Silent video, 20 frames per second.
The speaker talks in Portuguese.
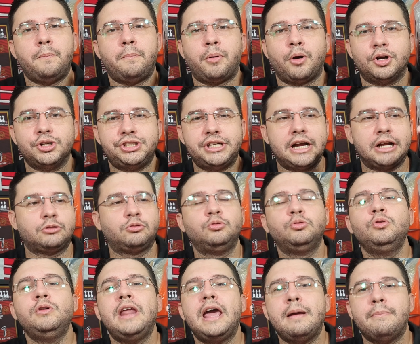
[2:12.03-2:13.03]
projeto
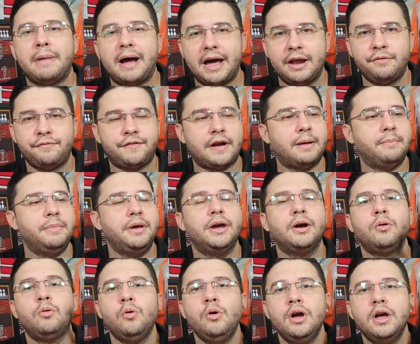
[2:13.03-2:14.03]
do Neymar no
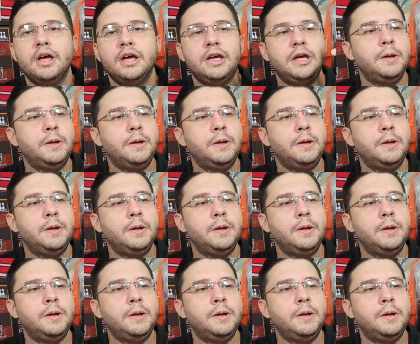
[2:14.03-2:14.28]
Flamengo